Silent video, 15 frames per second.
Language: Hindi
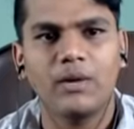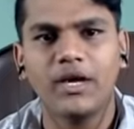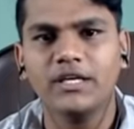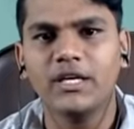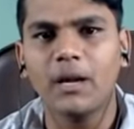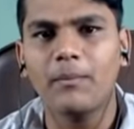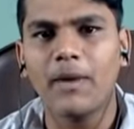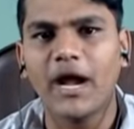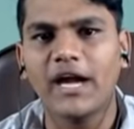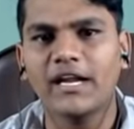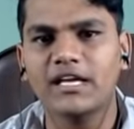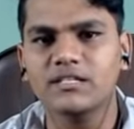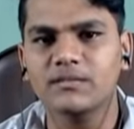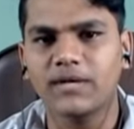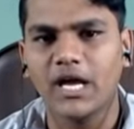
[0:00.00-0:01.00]
भाई क्या
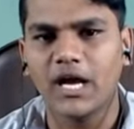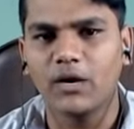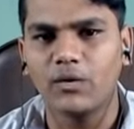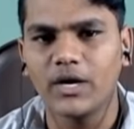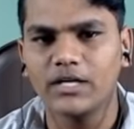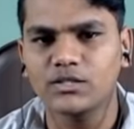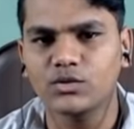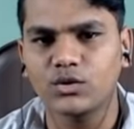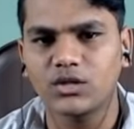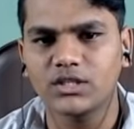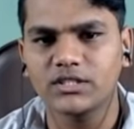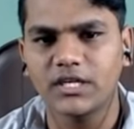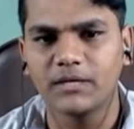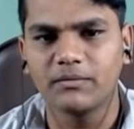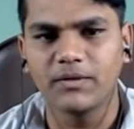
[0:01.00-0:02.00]
बैड एस बनाया हुआ है इसको ना
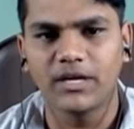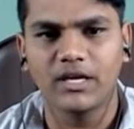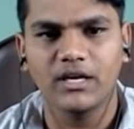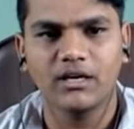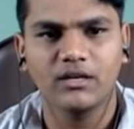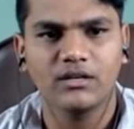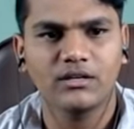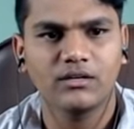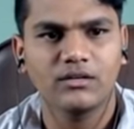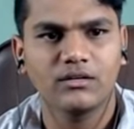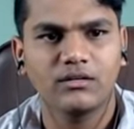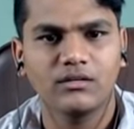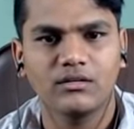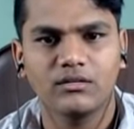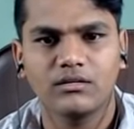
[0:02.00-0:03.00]
सही में
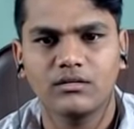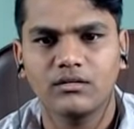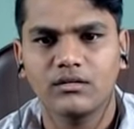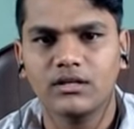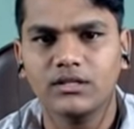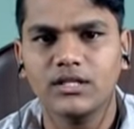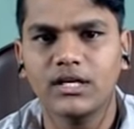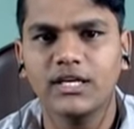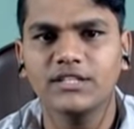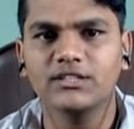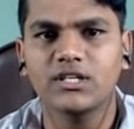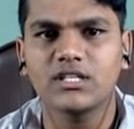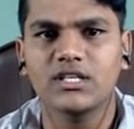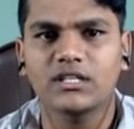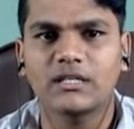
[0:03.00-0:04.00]
कितना
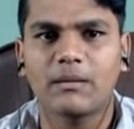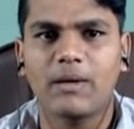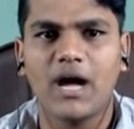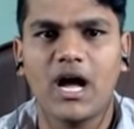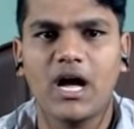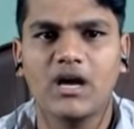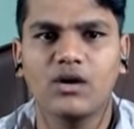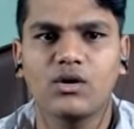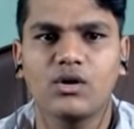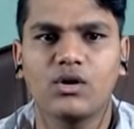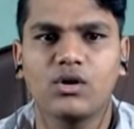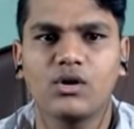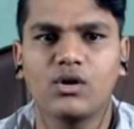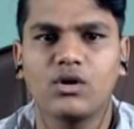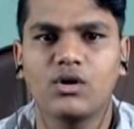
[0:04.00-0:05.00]
डेंजरस लगता है भागो
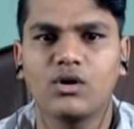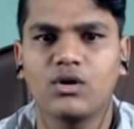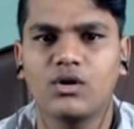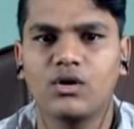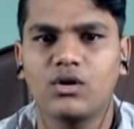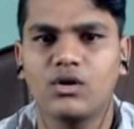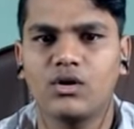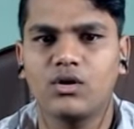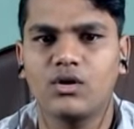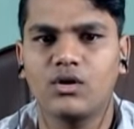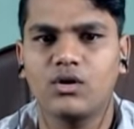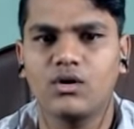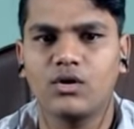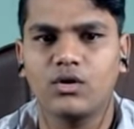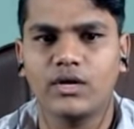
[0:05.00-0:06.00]

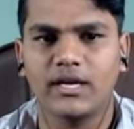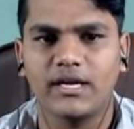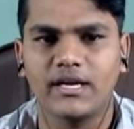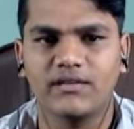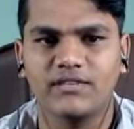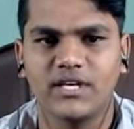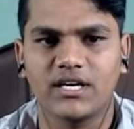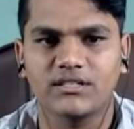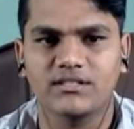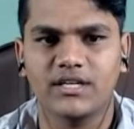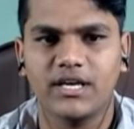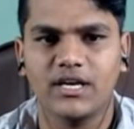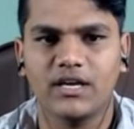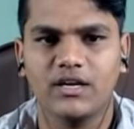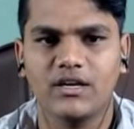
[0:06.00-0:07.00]
ओके वी आर
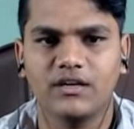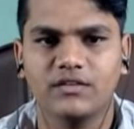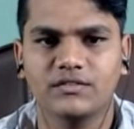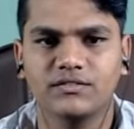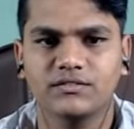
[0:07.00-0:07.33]
सेफ